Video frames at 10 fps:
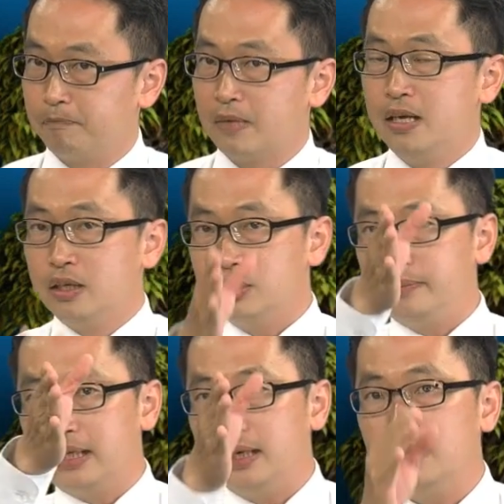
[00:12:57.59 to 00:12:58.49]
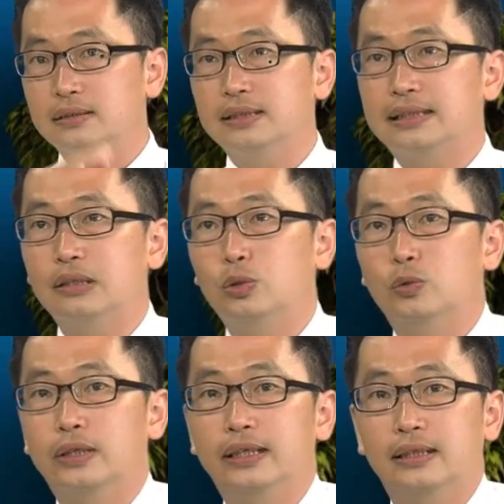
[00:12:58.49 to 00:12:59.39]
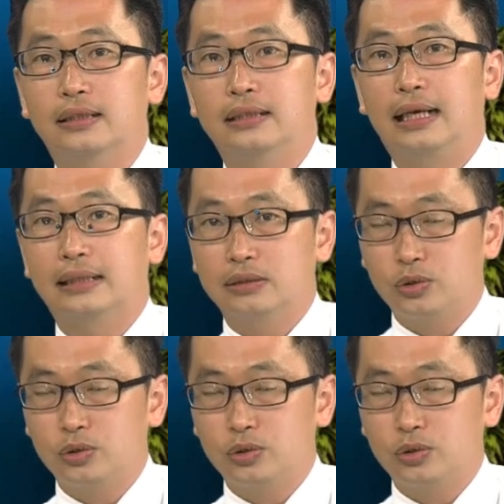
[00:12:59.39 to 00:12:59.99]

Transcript: 是，所以我们看到这张图的一个啊